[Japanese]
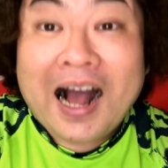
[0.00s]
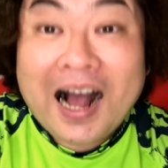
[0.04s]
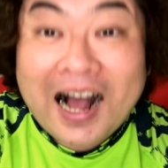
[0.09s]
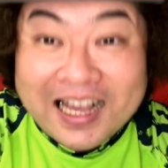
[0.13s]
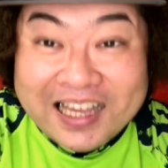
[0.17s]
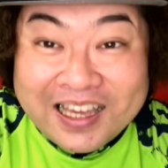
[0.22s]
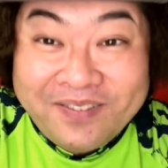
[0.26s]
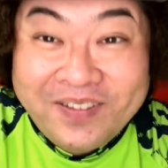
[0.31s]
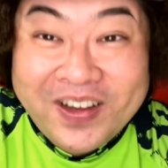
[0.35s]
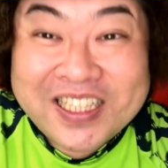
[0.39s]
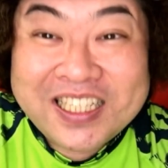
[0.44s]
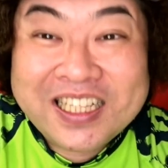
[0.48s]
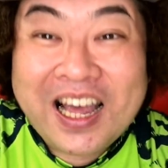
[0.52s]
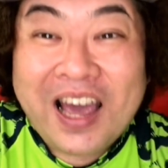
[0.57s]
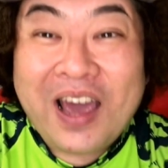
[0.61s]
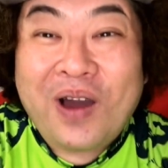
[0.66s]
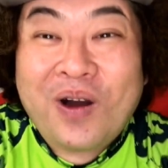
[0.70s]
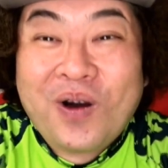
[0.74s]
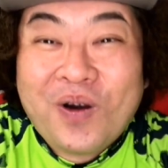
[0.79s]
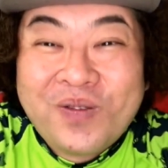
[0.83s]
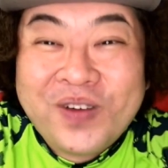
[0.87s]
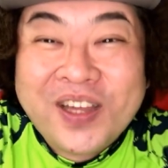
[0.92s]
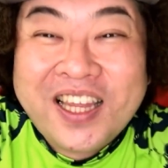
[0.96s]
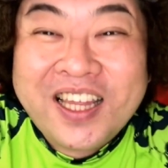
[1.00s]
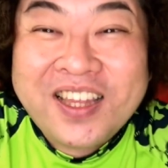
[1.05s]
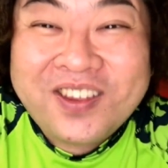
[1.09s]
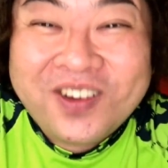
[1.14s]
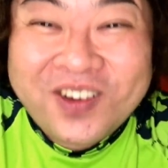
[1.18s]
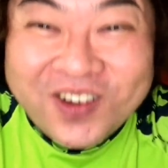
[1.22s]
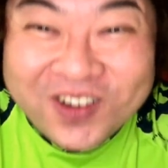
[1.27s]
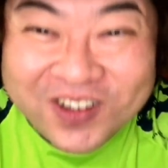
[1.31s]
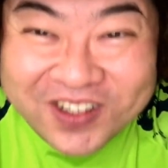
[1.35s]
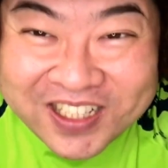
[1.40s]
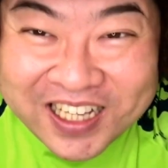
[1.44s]
明けましておめで
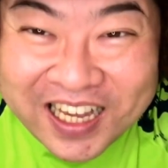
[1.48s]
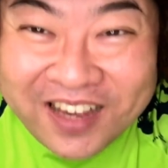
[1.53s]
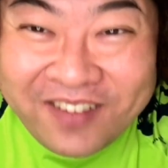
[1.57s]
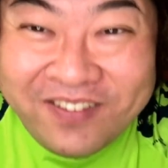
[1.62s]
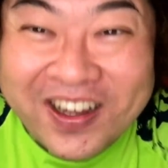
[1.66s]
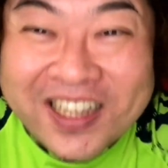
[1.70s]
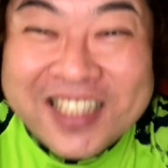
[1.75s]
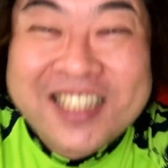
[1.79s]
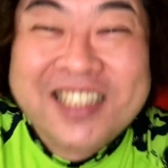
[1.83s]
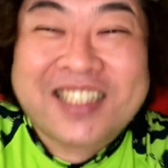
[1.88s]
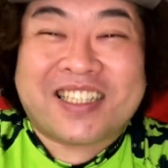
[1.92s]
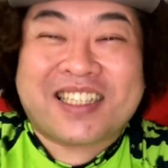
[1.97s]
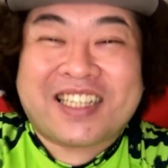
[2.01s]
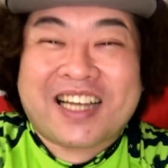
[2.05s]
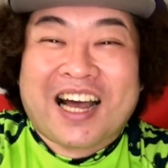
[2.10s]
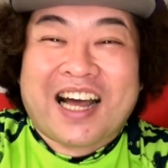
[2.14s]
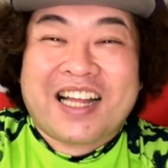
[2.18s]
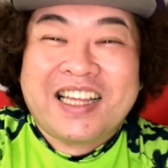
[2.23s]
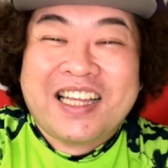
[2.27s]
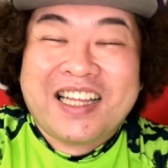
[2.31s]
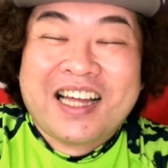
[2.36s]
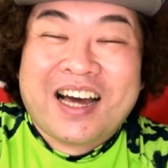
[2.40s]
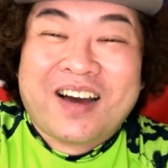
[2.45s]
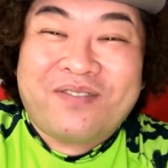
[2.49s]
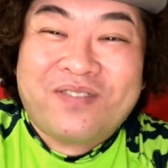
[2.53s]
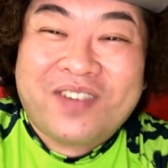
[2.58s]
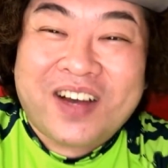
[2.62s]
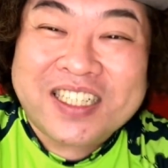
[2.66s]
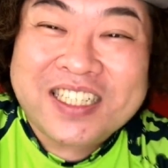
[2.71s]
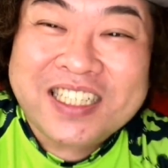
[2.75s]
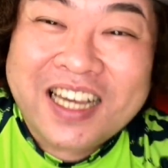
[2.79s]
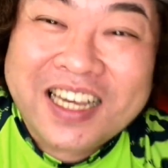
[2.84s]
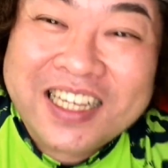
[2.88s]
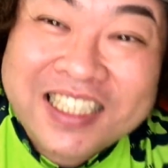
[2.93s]
とうございます。金田
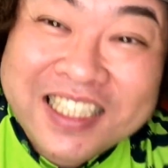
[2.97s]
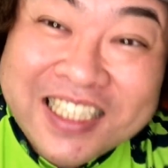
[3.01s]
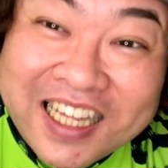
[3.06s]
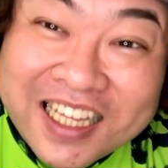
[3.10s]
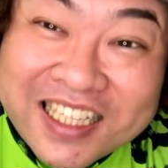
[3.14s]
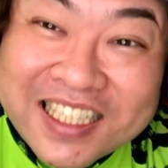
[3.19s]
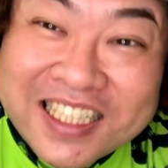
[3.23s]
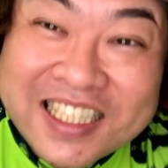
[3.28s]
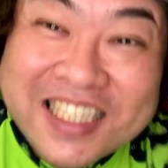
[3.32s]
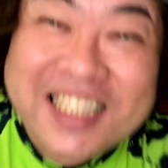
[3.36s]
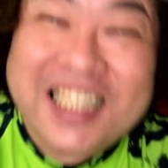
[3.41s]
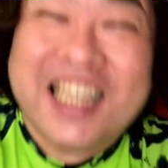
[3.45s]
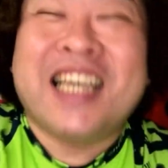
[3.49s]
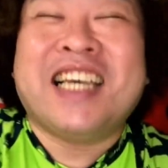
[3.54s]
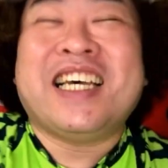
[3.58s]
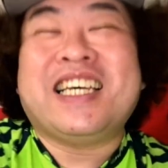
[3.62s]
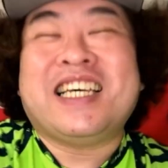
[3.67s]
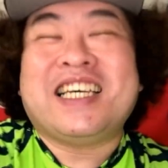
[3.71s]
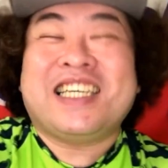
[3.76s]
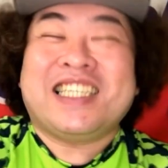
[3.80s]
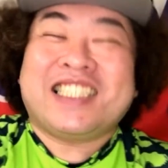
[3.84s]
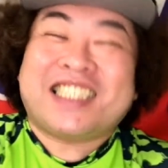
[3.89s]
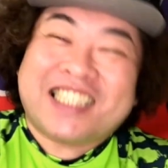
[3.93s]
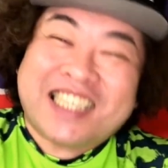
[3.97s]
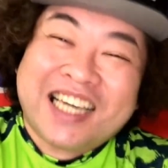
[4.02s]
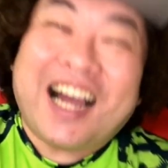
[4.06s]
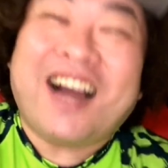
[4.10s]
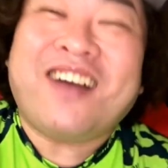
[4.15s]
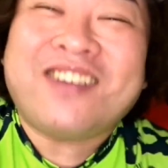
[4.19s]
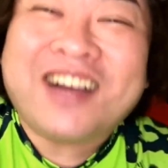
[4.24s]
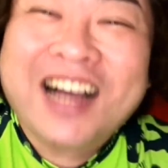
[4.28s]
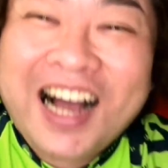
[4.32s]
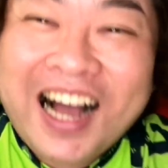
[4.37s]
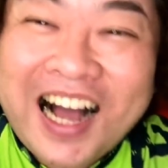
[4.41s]
正一です。
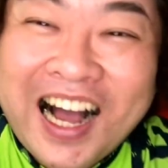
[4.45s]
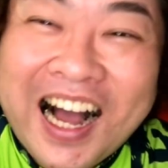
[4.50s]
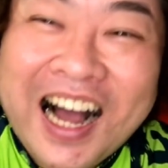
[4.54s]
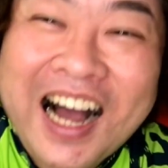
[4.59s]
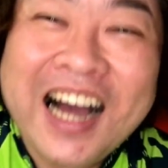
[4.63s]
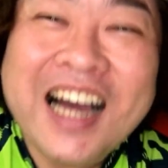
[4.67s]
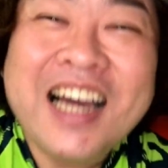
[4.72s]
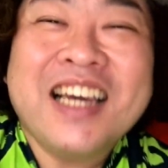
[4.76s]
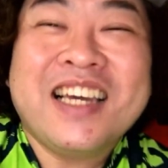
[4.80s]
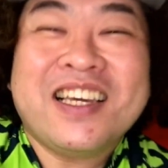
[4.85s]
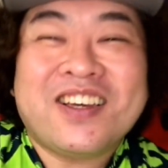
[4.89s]
違うか。